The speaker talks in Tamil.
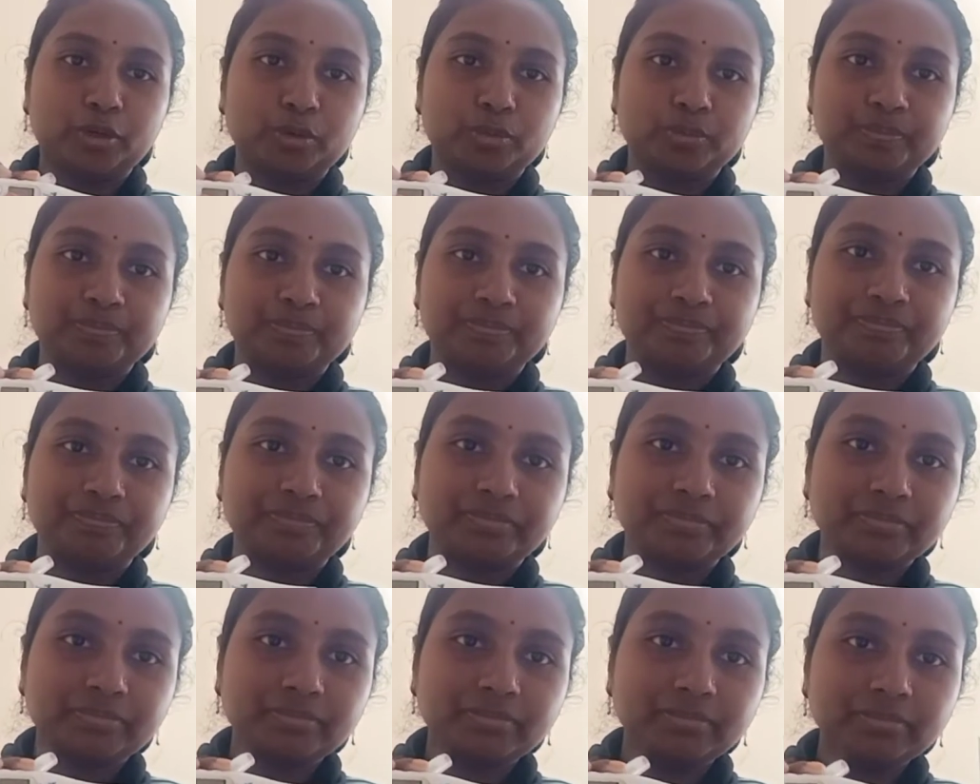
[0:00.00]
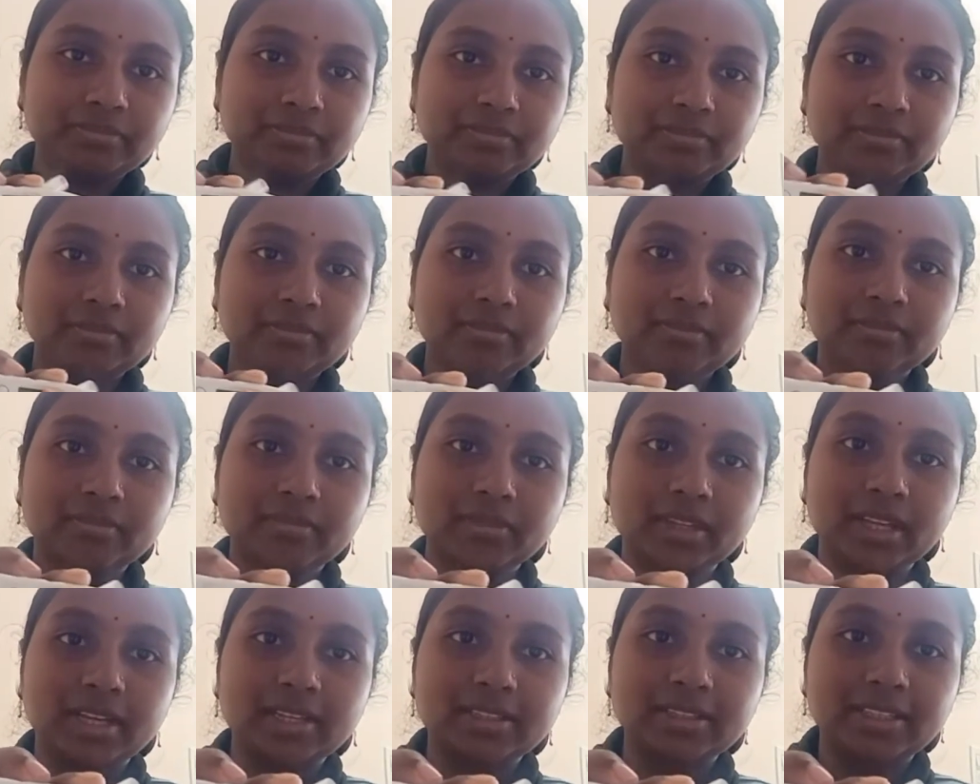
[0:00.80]
இருக்கும்
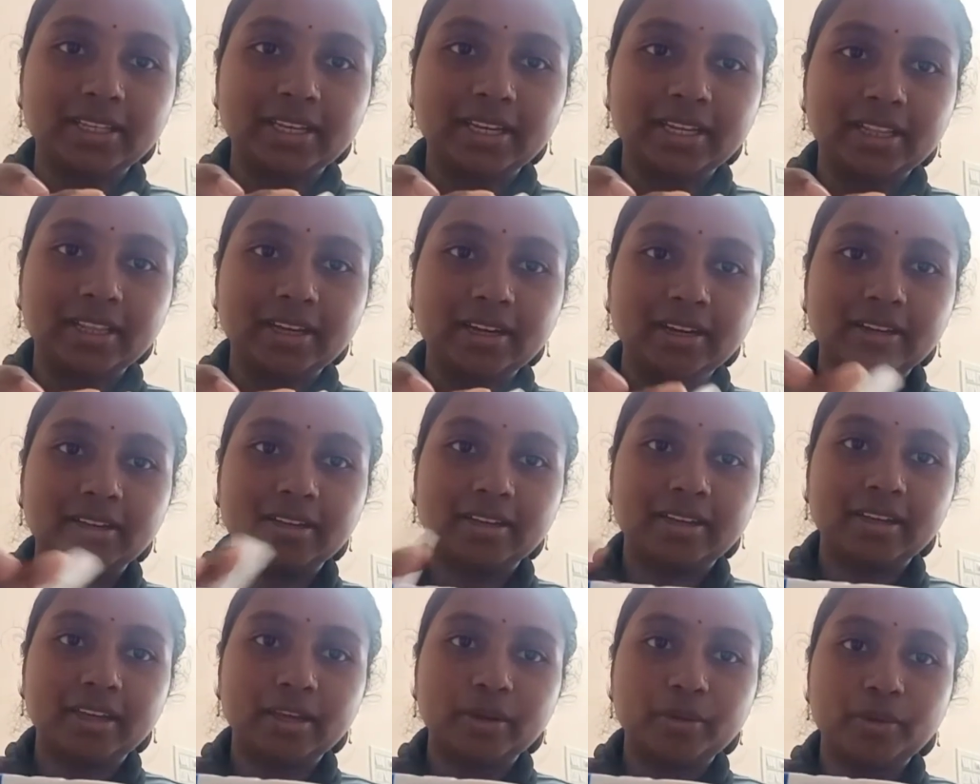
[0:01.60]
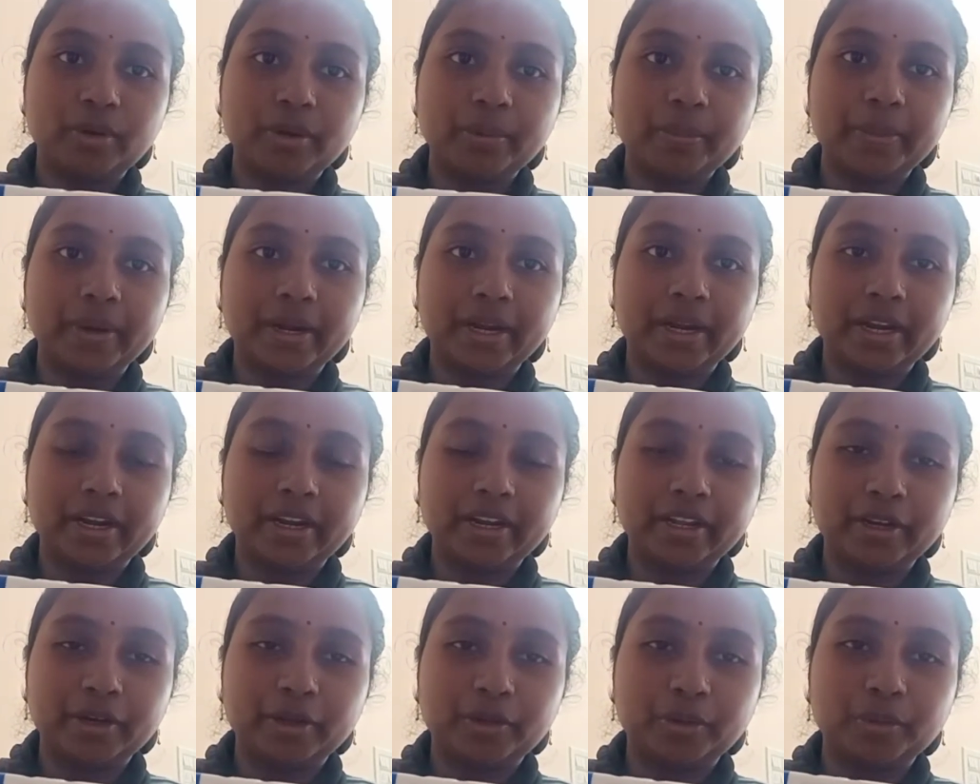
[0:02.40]
தெரியுதா இங்கே ஒரு
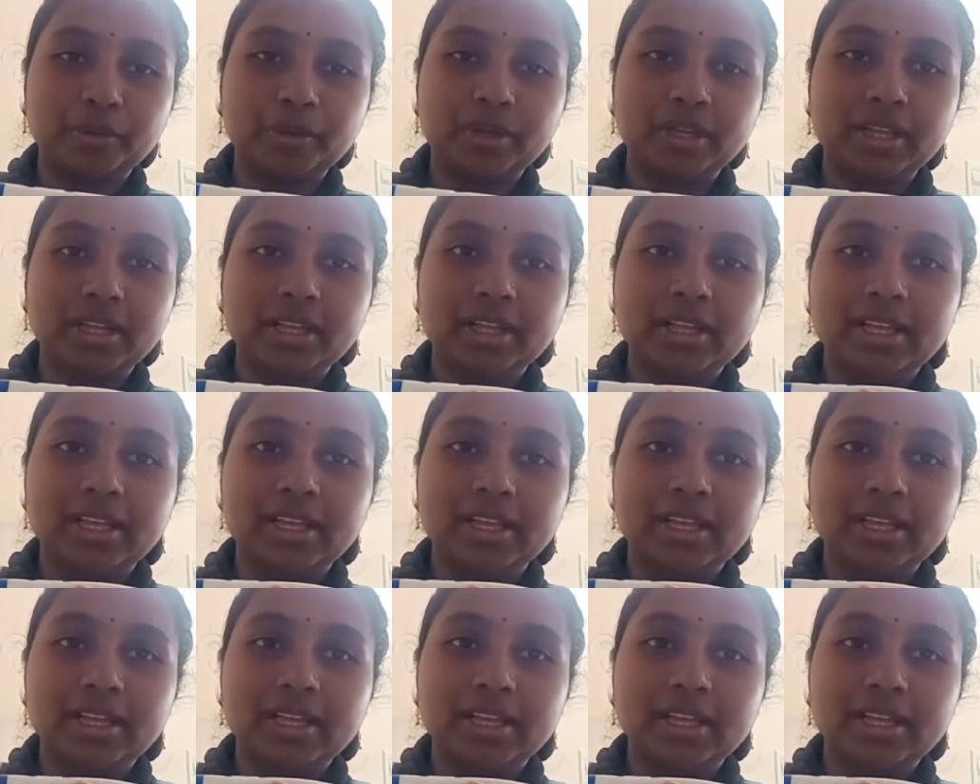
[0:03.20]
பட்டன் இருக்கும்